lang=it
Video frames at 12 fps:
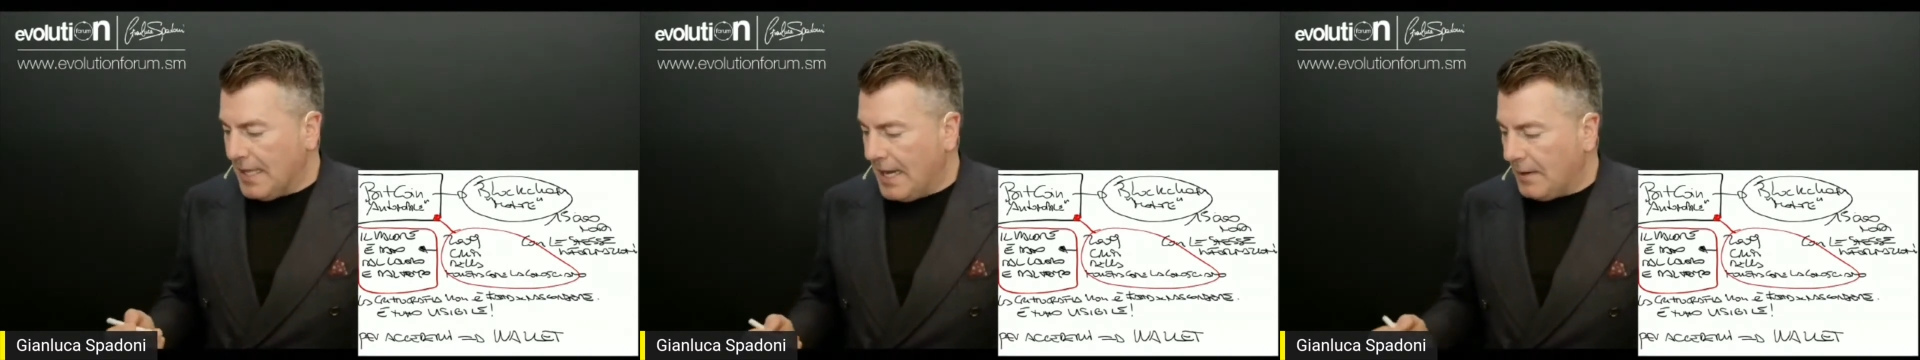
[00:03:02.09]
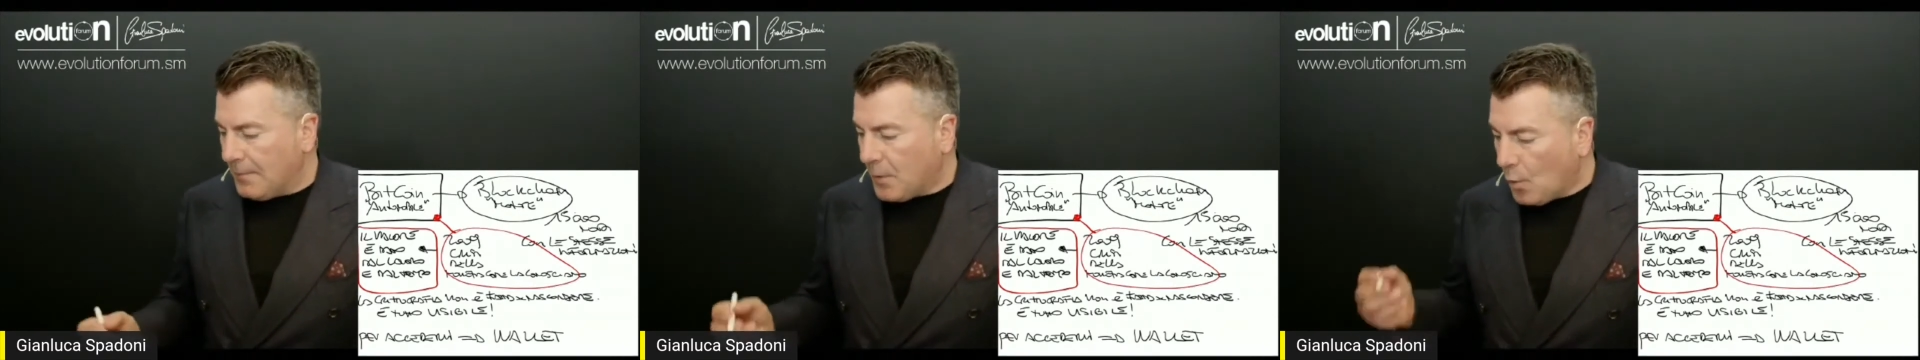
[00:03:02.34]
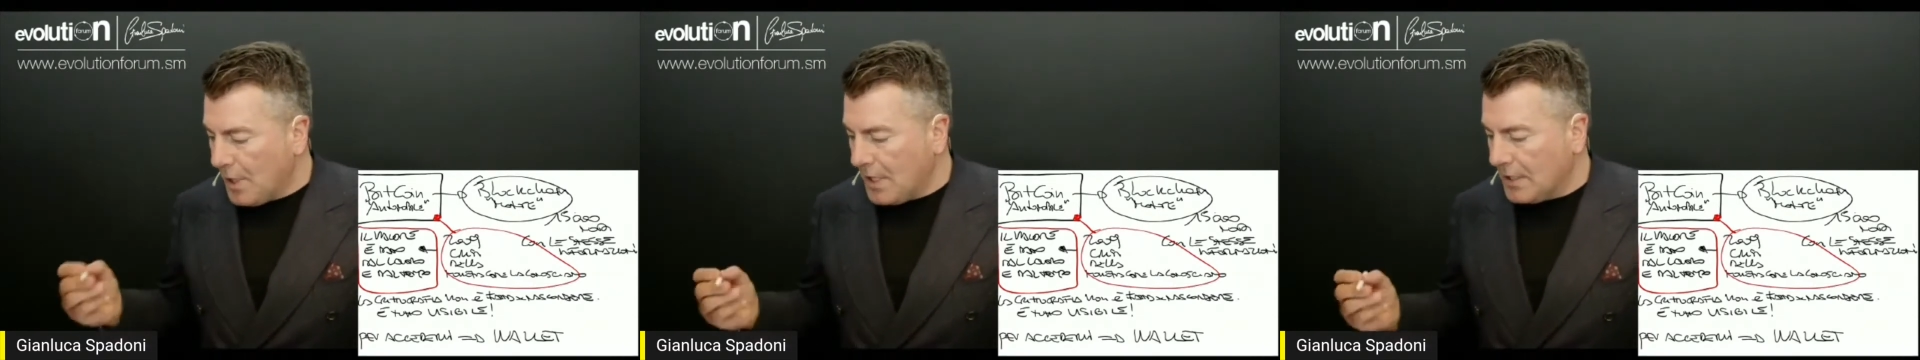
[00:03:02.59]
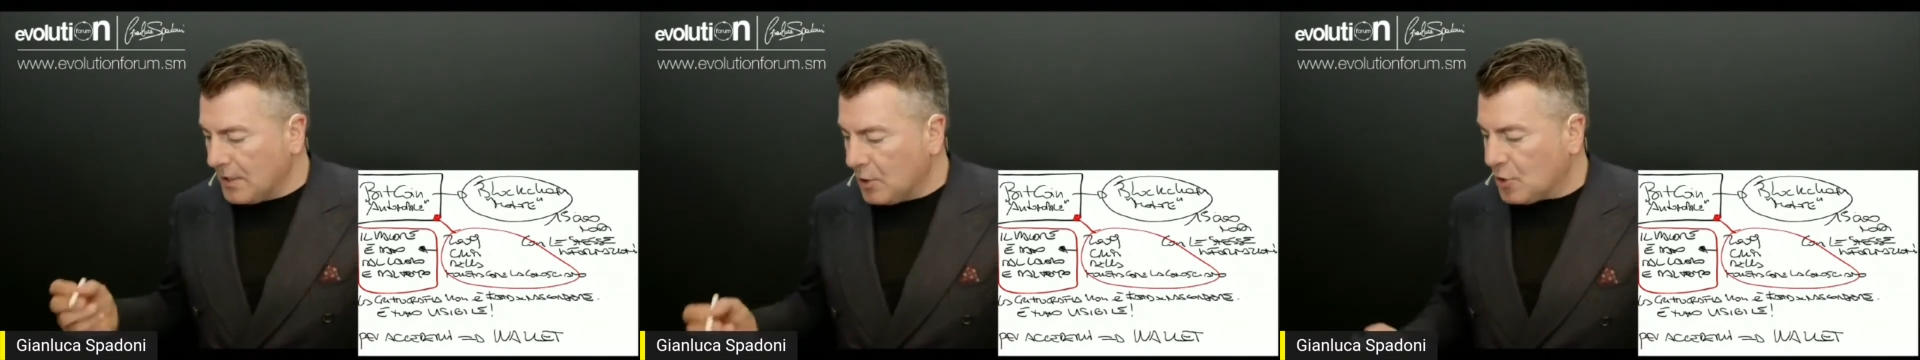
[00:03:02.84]
da
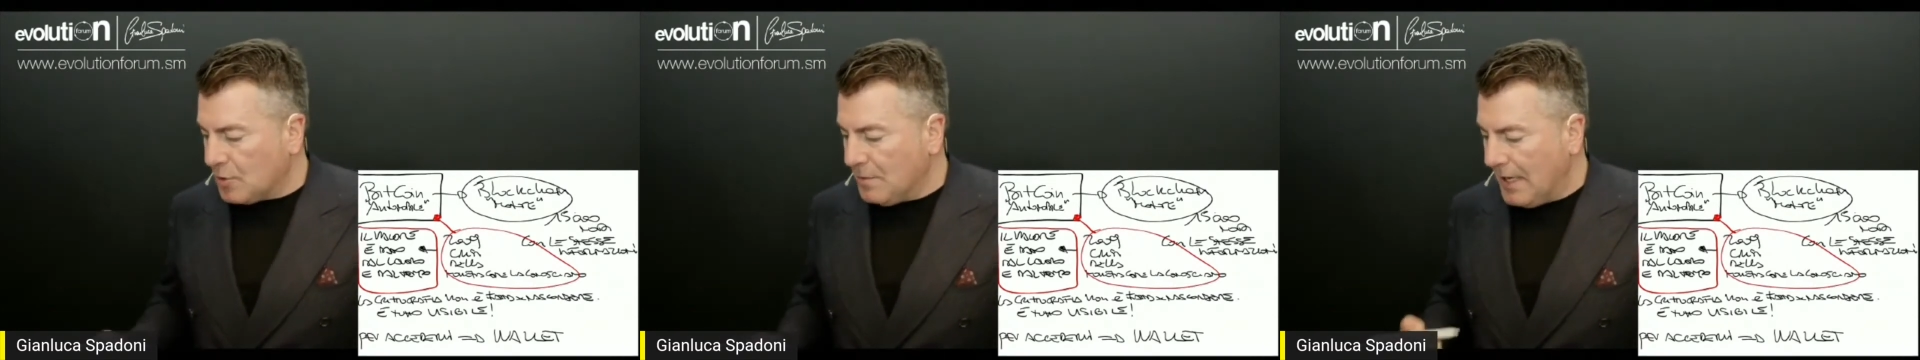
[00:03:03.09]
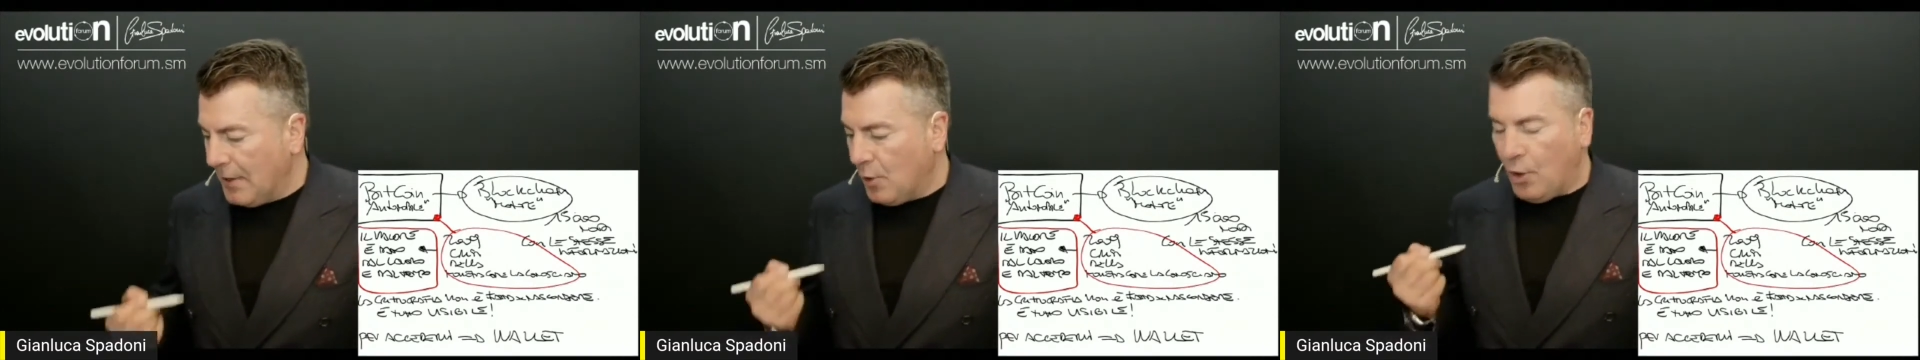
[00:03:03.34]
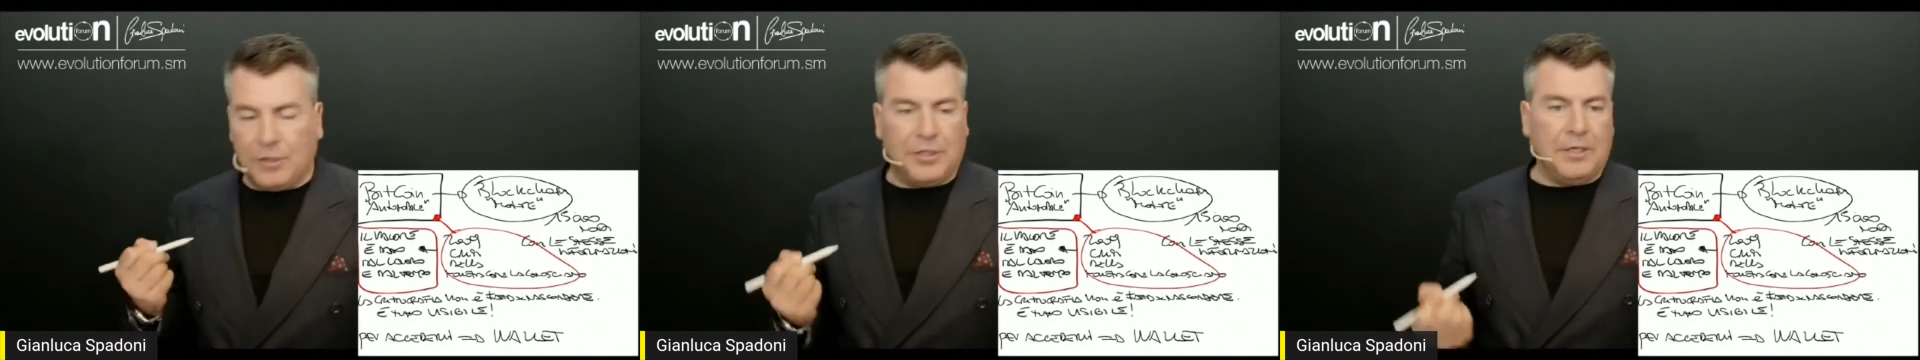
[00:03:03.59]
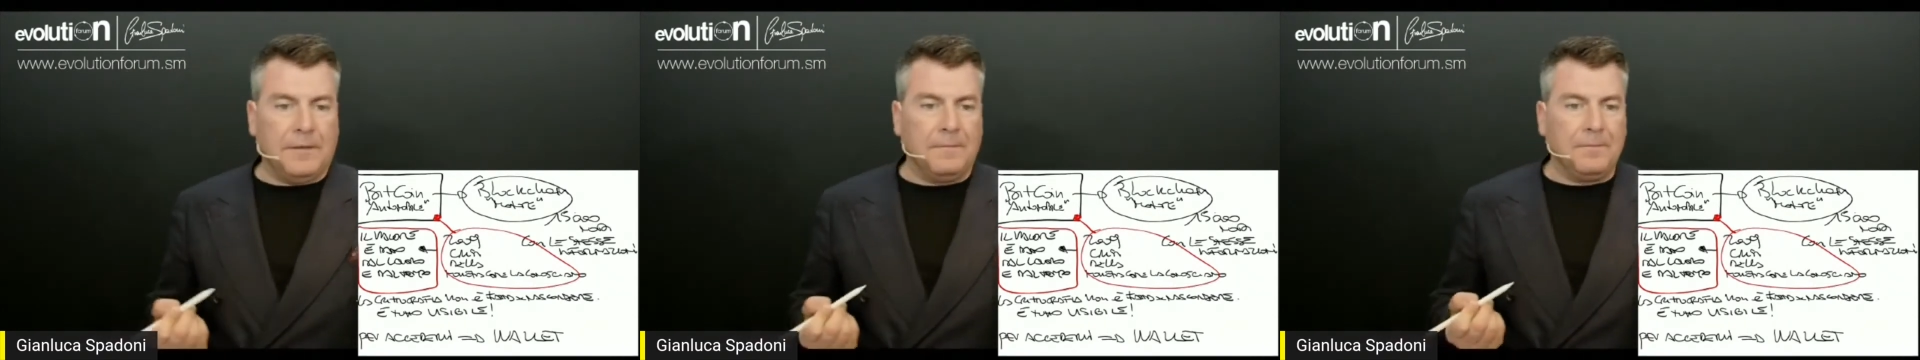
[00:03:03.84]
15.000
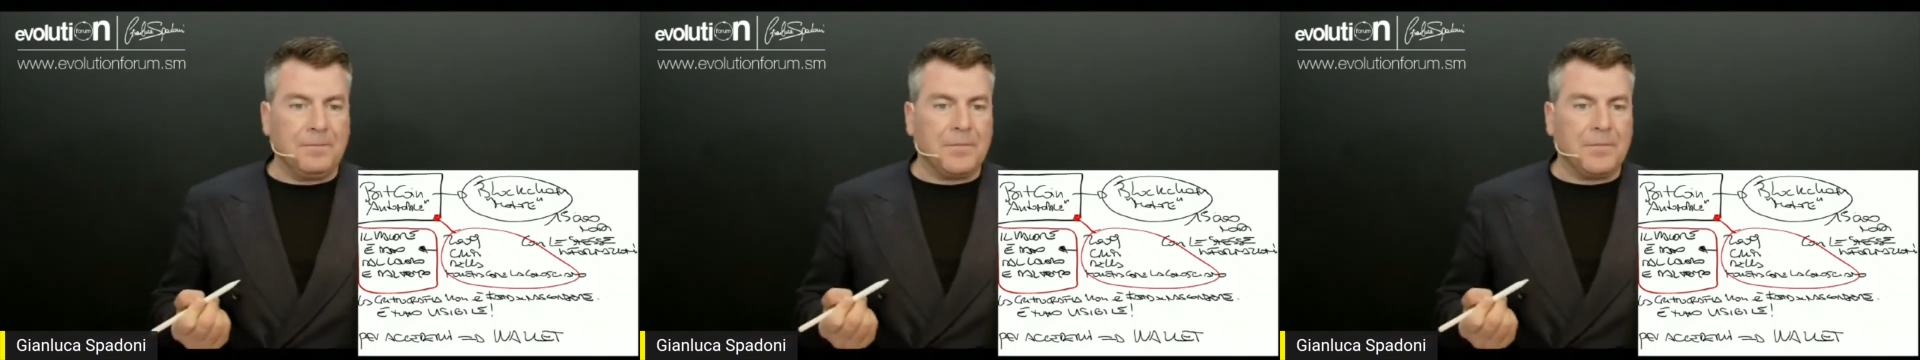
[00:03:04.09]
nodi